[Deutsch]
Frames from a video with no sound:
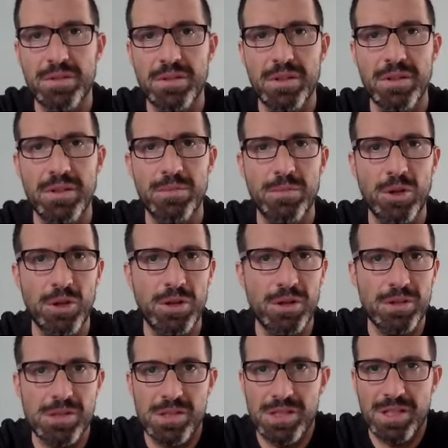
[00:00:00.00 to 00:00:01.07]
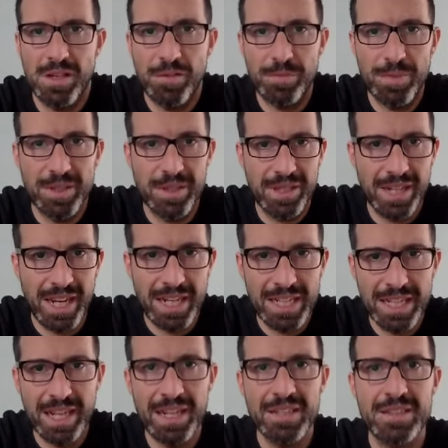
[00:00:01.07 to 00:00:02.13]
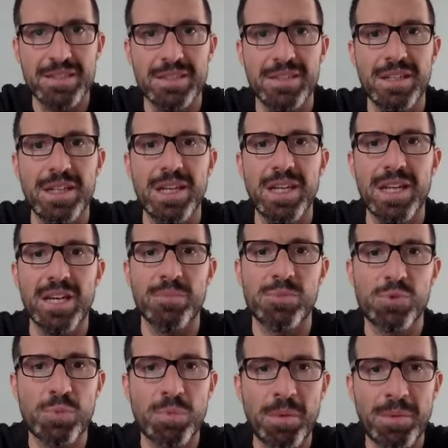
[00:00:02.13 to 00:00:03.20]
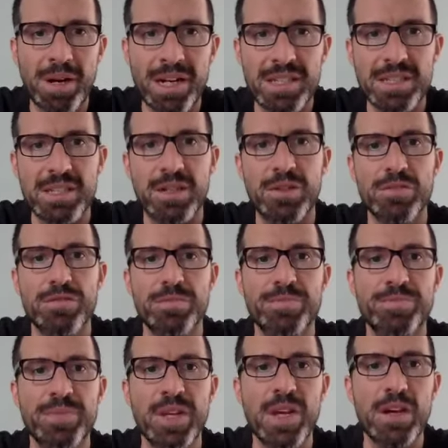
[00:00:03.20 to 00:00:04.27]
äh, machen. Also ich darf mal Kleinigkeiten im Supermarkt kaufen.